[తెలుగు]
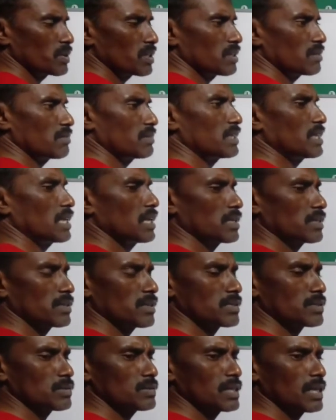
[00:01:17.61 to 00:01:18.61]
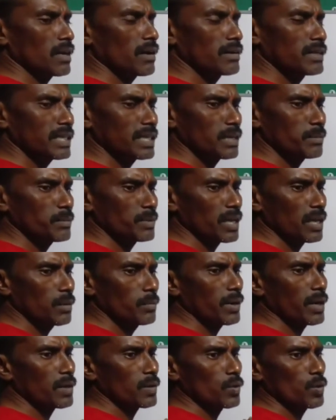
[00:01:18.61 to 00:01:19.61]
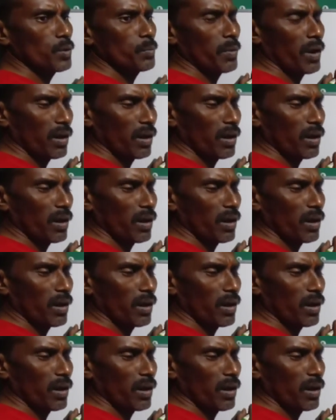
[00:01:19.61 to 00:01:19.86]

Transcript: ఉన్నటువంటి ఎలక్ట్రాన్స్ ఎలాంటి కెమికల్ బాండ్లో